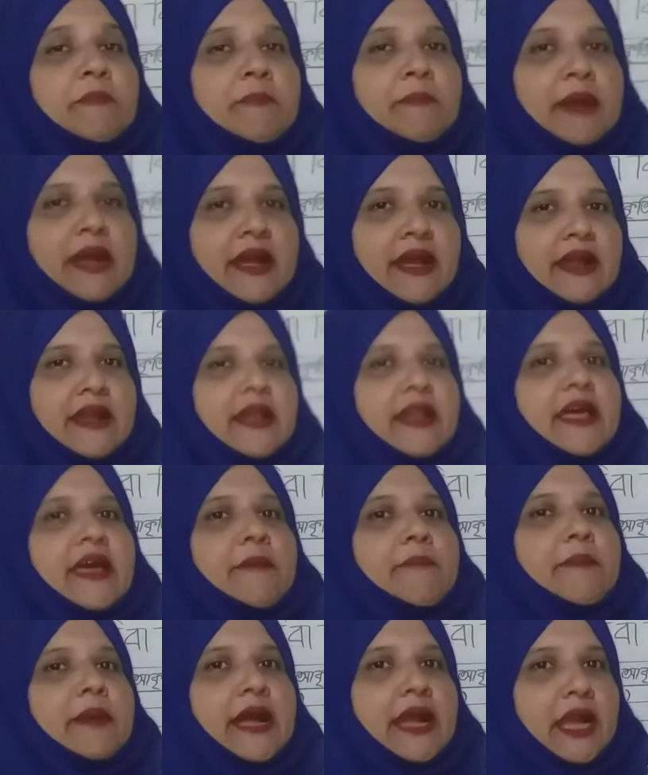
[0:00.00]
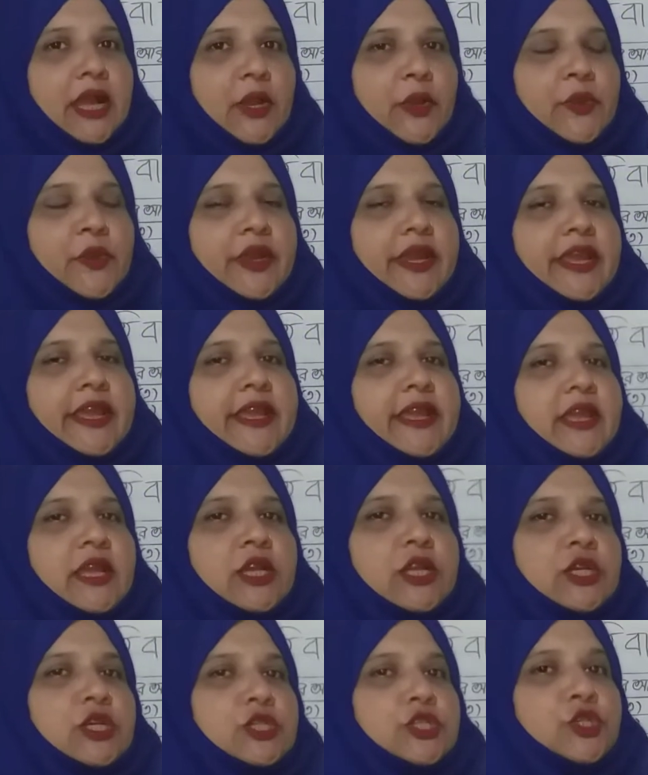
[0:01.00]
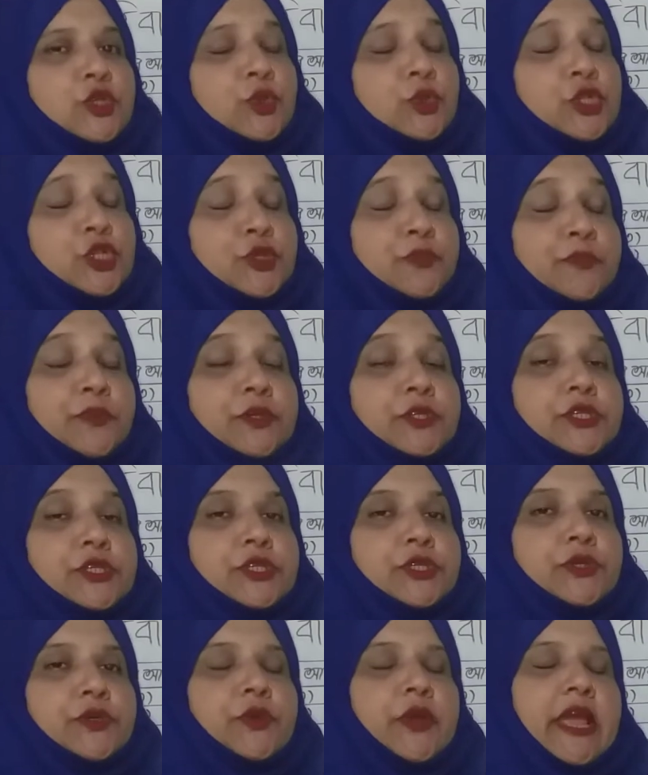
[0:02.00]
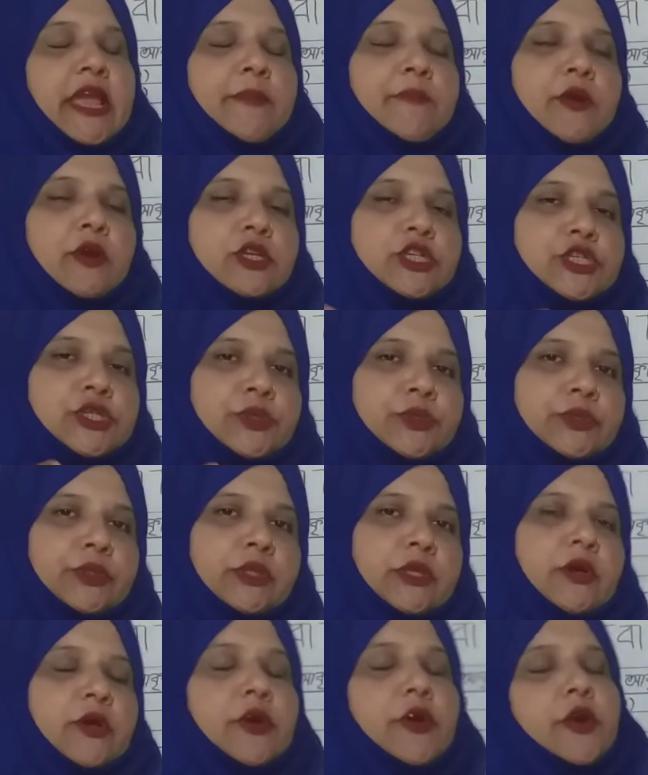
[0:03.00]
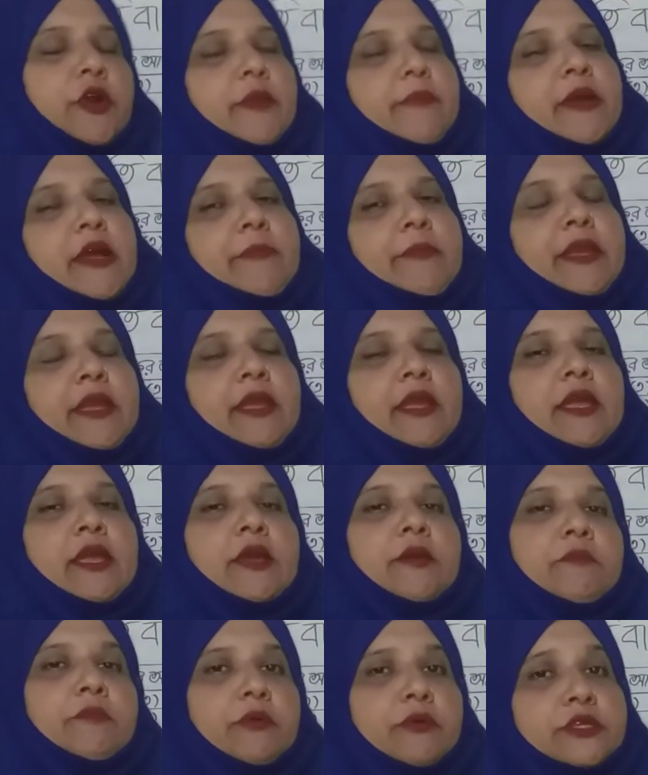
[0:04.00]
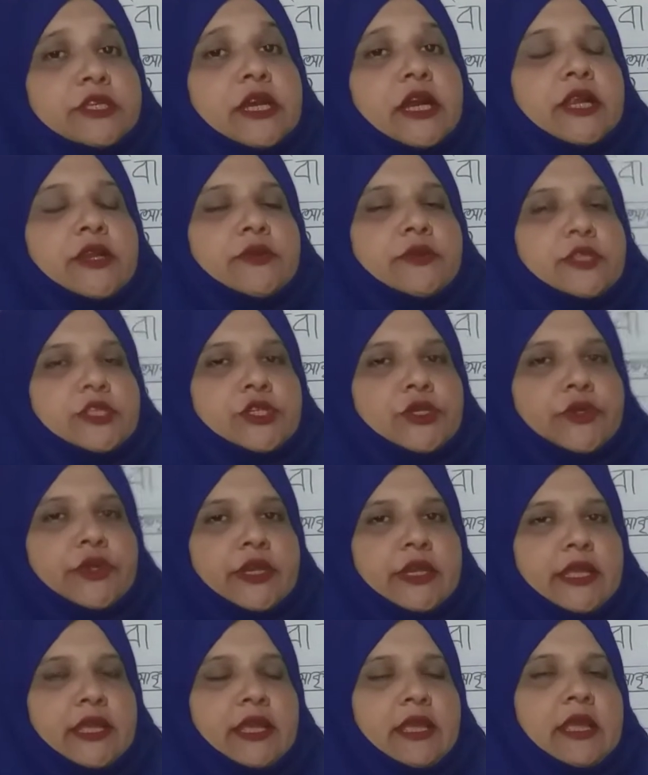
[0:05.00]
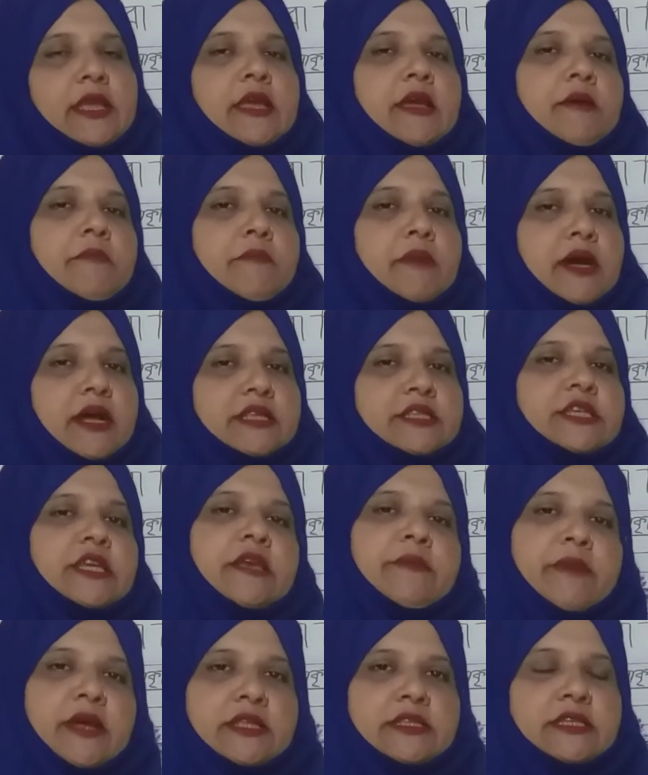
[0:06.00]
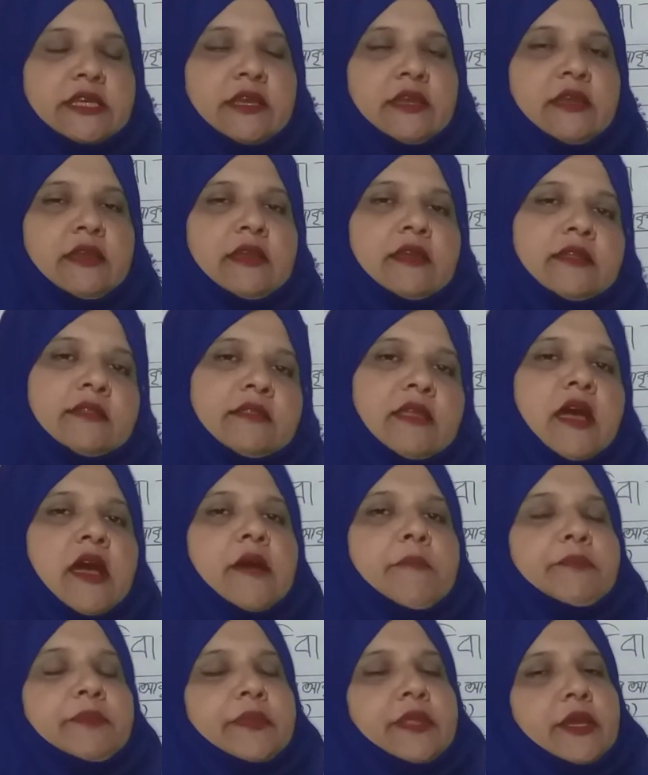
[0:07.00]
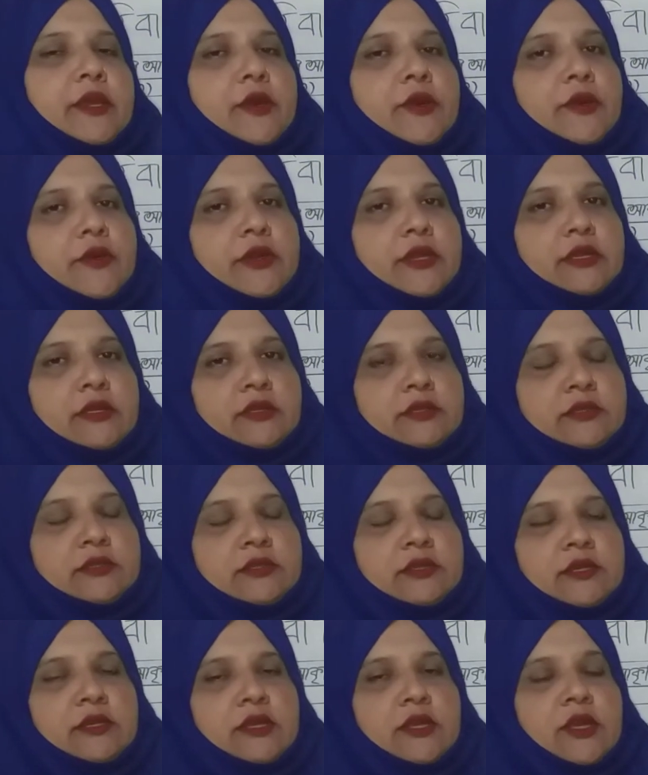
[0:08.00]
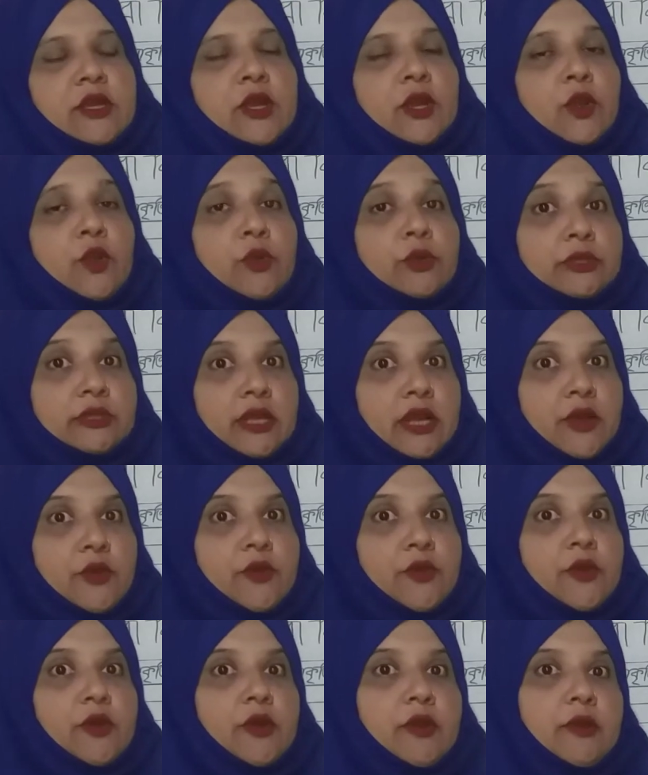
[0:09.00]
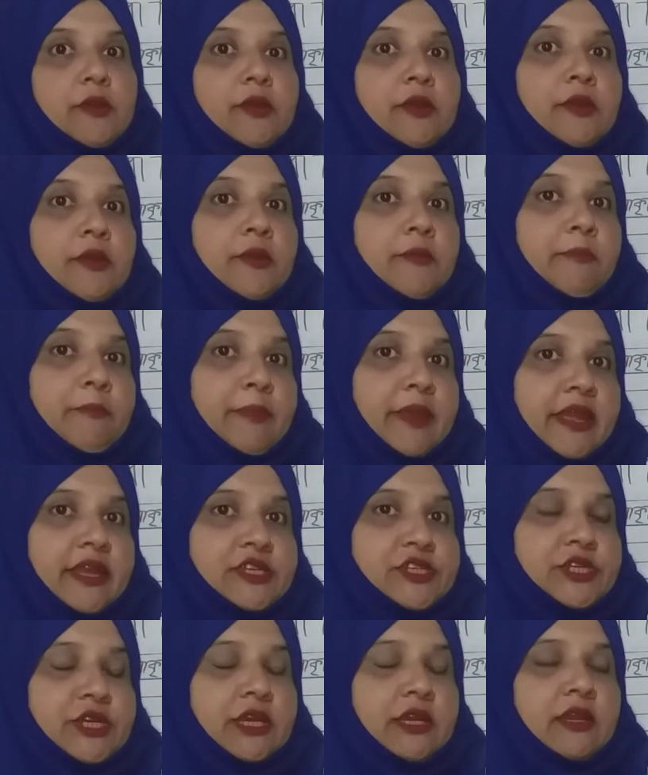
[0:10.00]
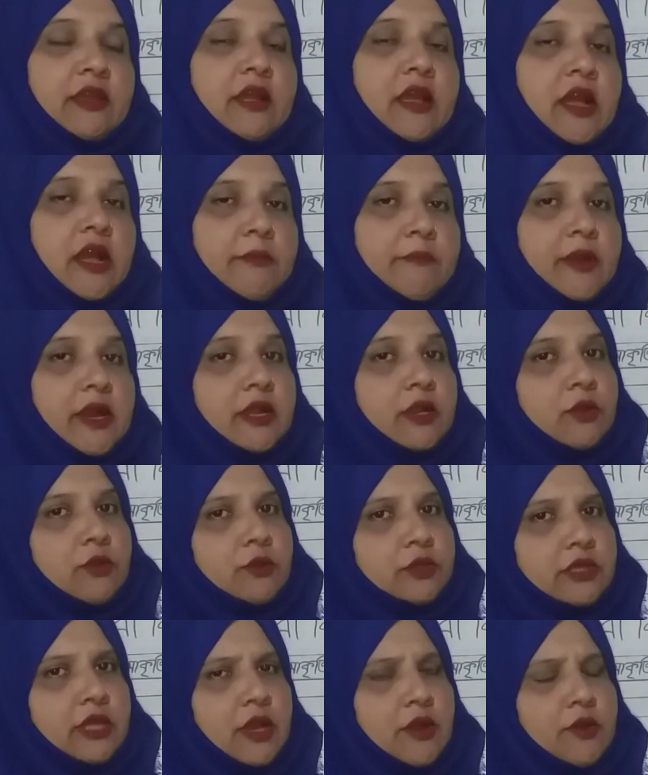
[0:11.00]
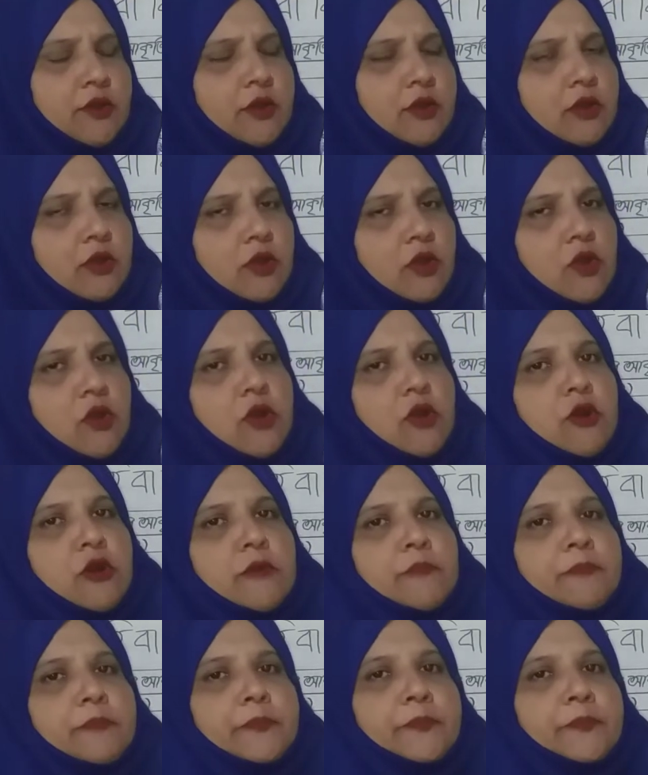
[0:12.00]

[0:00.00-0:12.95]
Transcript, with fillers: বাংলা বাক্যকে সুস্পষ্ট এবং সুন্দরভাবে বোঝানোর জন্যে মাঝে মাঝে থামতে হয় কোথাও বেশি আবার কোথাও কম